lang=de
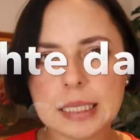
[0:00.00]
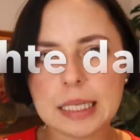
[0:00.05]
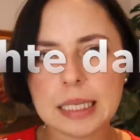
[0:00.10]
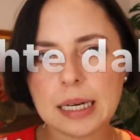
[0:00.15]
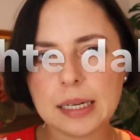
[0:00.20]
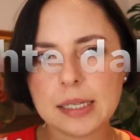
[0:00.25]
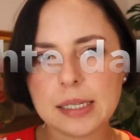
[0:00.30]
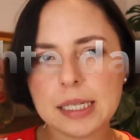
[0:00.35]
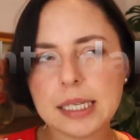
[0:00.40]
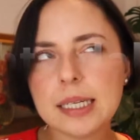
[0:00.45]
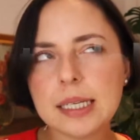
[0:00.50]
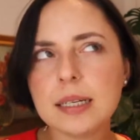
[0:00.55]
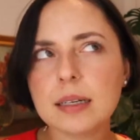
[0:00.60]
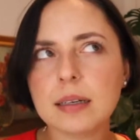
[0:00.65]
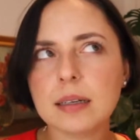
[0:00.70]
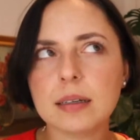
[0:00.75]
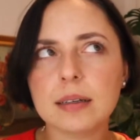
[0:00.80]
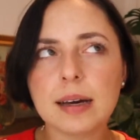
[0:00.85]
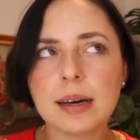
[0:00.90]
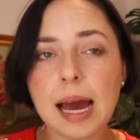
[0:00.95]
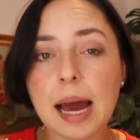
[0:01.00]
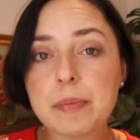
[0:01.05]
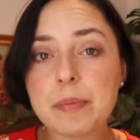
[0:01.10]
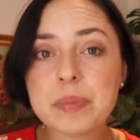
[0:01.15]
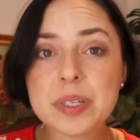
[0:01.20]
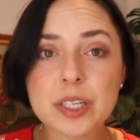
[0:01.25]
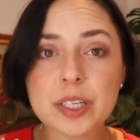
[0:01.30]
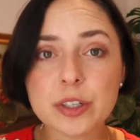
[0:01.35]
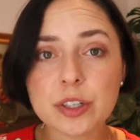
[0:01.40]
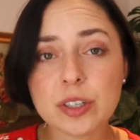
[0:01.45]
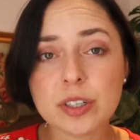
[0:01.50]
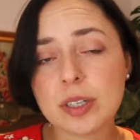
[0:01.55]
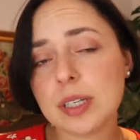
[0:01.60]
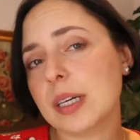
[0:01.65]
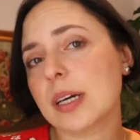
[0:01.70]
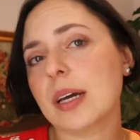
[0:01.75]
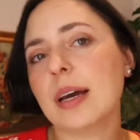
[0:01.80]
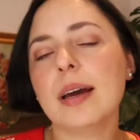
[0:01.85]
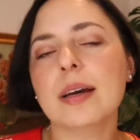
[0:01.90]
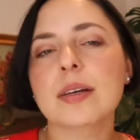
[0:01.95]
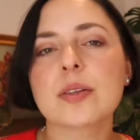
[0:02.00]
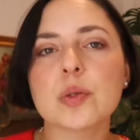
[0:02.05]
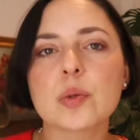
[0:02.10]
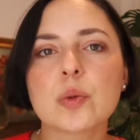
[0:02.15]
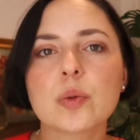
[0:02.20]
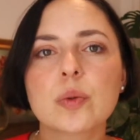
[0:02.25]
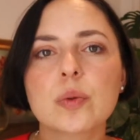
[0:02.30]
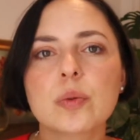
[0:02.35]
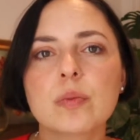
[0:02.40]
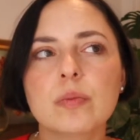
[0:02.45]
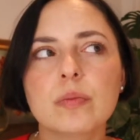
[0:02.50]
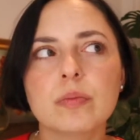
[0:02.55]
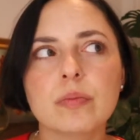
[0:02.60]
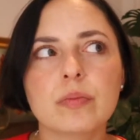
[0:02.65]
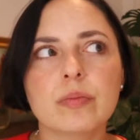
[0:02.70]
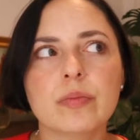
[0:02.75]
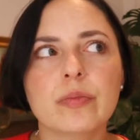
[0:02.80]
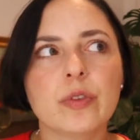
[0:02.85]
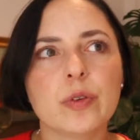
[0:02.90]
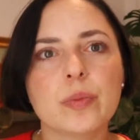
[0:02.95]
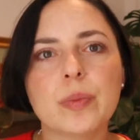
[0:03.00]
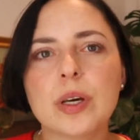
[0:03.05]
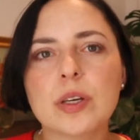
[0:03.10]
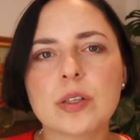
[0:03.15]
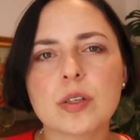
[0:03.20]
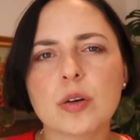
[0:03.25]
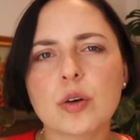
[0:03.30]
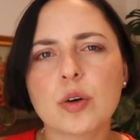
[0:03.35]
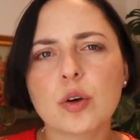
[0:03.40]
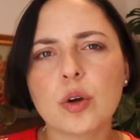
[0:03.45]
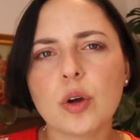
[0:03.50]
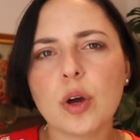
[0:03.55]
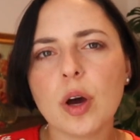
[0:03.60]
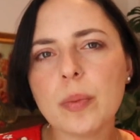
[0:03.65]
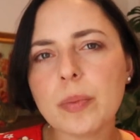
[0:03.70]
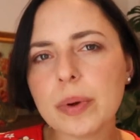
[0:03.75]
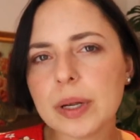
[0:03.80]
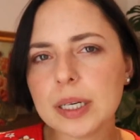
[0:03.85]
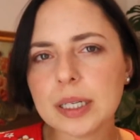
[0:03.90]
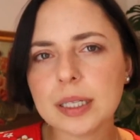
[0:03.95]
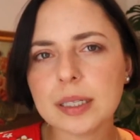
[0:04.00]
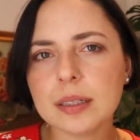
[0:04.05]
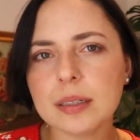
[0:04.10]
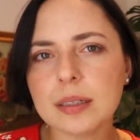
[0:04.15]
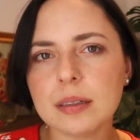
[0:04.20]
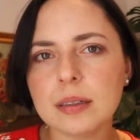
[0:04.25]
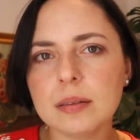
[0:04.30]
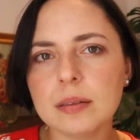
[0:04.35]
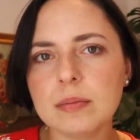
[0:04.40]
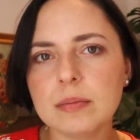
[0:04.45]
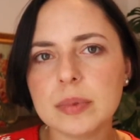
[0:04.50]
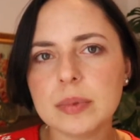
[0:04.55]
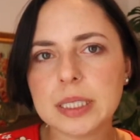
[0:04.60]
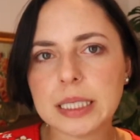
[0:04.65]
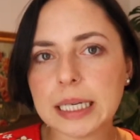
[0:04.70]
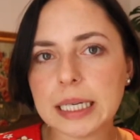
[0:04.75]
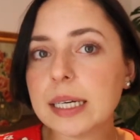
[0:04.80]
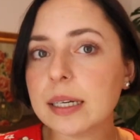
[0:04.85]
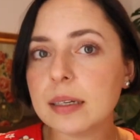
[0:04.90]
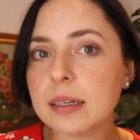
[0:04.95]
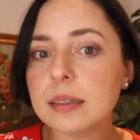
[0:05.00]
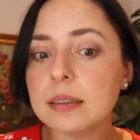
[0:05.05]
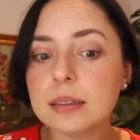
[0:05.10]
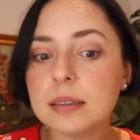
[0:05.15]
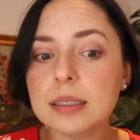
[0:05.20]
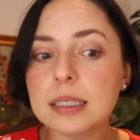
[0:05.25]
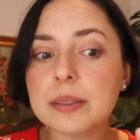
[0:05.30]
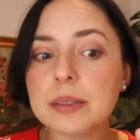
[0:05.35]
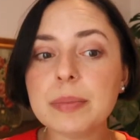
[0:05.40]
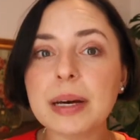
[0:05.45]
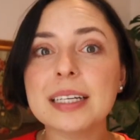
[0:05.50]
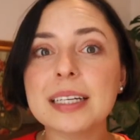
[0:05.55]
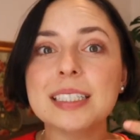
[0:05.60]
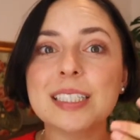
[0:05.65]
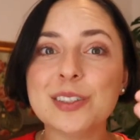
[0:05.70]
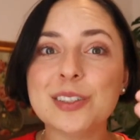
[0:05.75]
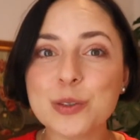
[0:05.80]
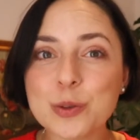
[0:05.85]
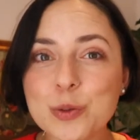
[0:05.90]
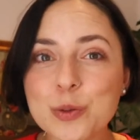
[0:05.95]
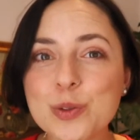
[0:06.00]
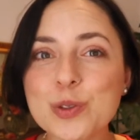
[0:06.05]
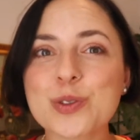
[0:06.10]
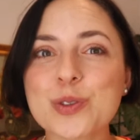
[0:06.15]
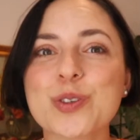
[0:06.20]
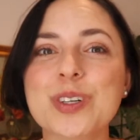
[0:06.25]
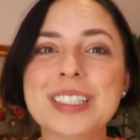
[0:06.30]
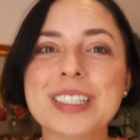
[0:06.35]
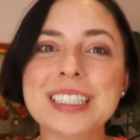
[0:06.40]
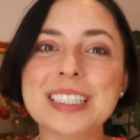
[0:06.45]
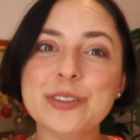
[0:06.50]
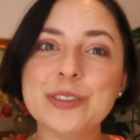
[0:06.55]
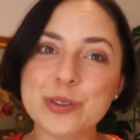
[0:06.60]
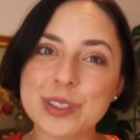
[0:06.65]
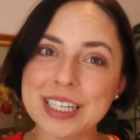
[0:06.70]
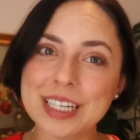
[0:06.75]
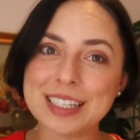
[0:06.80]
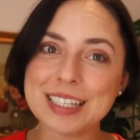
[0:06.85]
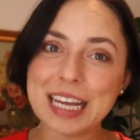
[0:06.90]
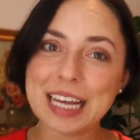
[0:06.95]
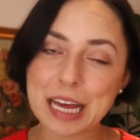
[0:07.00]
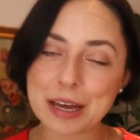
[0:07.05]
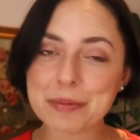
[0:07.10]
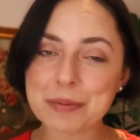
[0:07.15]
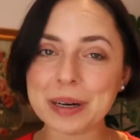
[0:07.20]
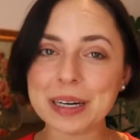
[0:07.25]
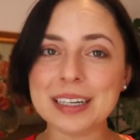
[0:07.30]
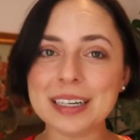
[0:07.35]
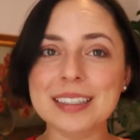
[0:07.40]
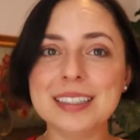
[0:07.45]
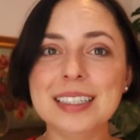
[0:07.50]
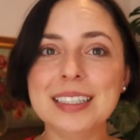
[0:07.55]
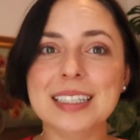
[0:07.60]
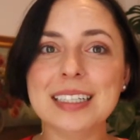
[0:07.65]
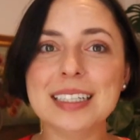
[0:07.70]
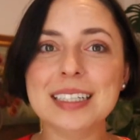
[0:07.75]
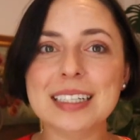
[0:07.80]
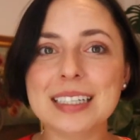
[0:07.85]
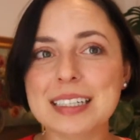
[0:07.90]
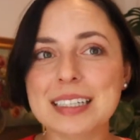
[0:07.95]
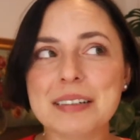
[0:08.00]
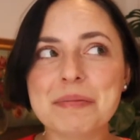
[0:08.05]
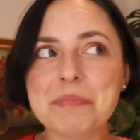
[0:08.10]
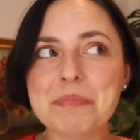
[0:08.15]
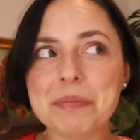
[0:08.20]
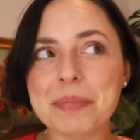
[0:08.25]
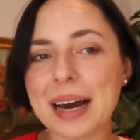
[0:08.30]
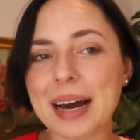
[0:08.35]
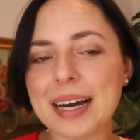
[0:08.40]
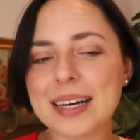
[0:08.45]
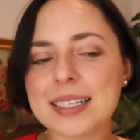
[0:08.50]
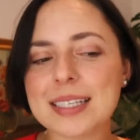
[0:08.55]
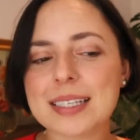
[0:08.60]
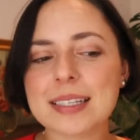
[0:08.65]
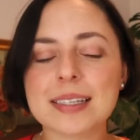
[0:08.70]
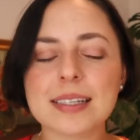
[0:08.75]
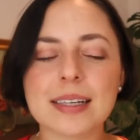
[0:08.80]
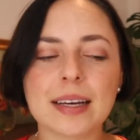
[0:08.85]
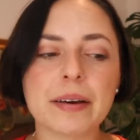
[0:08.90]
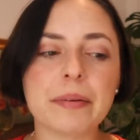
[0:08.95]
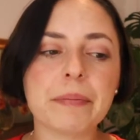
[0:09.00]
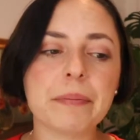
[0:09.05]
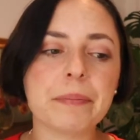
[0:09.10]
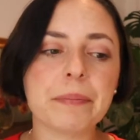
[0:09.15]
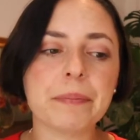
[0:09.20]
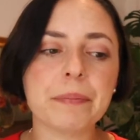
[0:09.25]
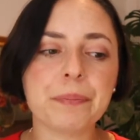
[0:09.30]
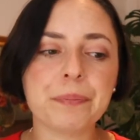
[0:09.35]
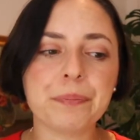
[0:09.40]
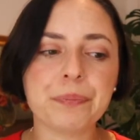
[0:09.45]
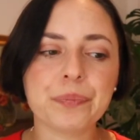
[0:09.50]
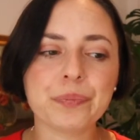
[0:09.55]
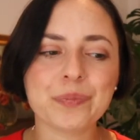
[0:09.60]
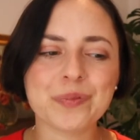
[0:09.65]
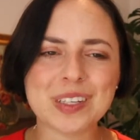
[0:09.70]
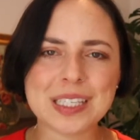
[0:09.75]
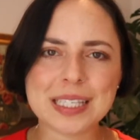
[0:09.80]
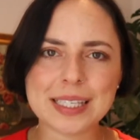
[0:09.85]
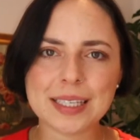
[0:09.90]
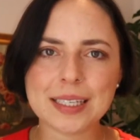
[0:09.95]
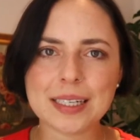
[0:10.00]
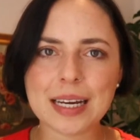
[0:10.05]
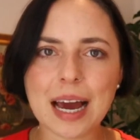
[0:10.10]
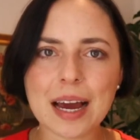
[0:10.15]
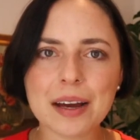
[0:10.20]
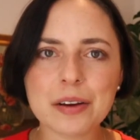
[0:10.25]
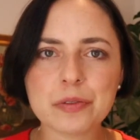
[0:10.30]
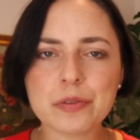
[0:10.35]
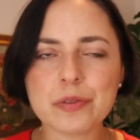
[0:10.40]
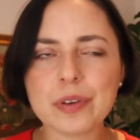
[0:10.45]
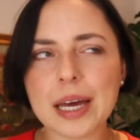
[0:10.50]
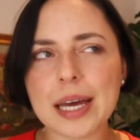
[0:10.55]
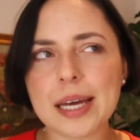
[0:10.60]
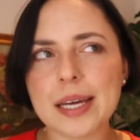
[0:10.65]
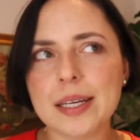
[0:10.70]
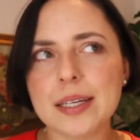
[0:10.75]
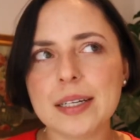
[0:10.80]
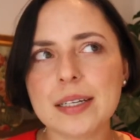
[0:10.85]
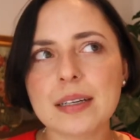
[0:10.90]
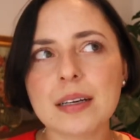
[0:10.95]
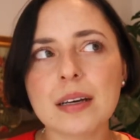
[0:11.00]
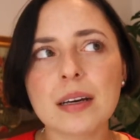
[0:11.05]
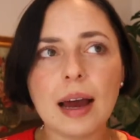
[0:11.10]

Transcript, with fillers: taktile, haptische Dinge, also von mir aus auch körperliche Dinge, die man dir tut oder die du dir selber machst, ähm, was dir da gefällt.